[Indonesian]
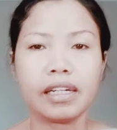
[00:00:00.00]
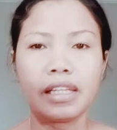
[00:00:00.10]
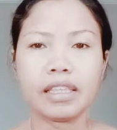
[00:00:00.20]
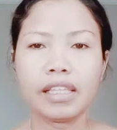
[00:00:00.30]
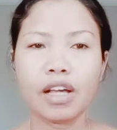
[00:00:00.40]

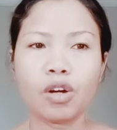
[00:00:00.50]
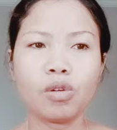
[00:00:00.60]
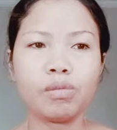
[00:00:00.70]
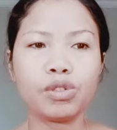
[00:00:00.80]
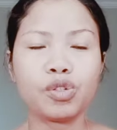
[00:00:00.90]
nanti aku
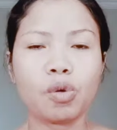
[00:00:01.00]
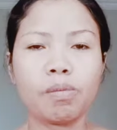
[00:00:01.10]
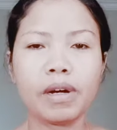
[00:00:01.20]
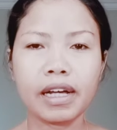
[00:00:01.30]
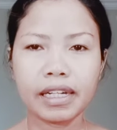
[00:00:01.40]
mau
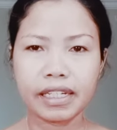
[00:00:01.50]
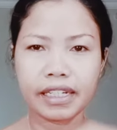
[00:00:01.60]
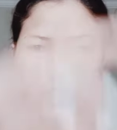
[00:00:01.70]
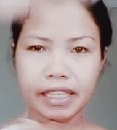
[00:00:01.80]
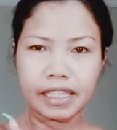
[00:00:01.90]
coba di
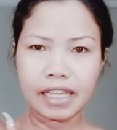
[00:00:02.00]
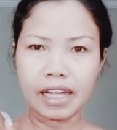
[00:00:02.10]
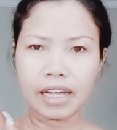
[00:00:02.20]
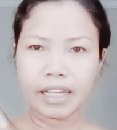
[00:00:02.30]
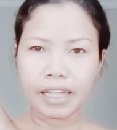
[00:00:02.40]

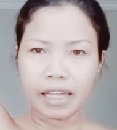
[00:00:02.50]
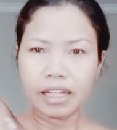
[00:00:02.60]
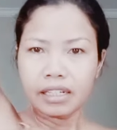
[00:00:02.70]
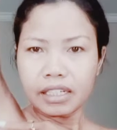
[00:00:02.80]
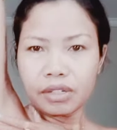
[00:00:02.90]
ketiak ya
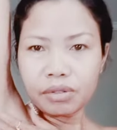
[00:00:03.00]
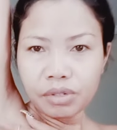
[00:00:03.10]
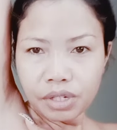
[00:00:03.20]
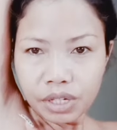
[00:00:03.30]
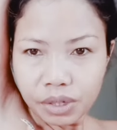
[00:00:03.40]
ini
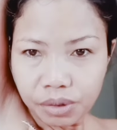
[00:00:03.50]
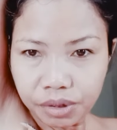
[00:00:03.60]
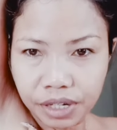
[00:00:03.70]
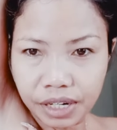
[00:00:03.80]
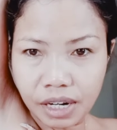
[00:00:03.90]

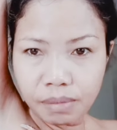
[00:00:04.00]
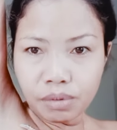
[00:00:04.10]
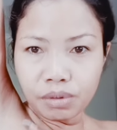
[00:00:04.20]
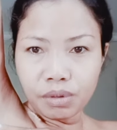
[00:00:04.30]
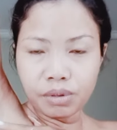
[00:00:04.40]
udah ada
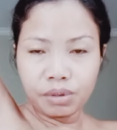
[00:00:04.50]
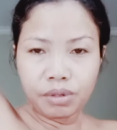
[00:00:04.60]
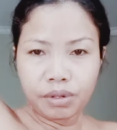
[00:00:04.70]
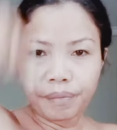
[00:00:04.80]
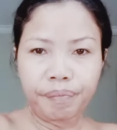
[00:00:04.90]

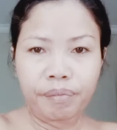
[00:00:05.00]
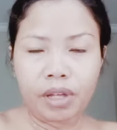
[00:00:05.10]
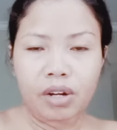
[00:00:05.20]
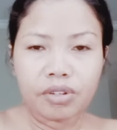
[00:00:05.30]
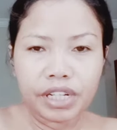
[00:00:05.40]
bulu
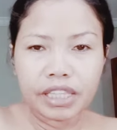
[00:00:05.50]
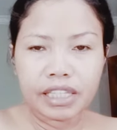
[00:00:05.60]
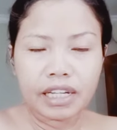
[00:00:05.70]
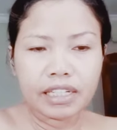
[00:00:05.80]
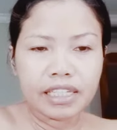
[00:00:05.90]
kalau di
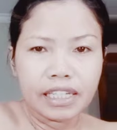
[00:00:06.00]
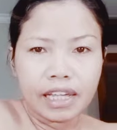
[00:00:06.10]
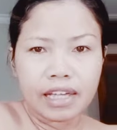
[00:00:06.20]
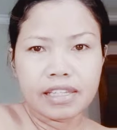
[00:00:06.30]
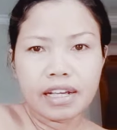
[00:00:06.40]
ketiak di sini
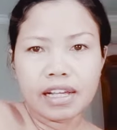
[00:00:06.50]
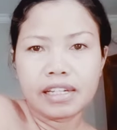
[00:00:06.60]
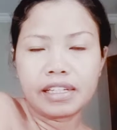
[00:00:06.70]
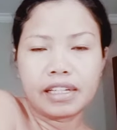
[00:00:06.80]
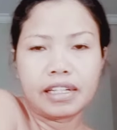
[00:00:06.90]
aja
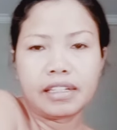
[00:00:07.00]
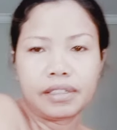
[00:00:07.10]
kali ya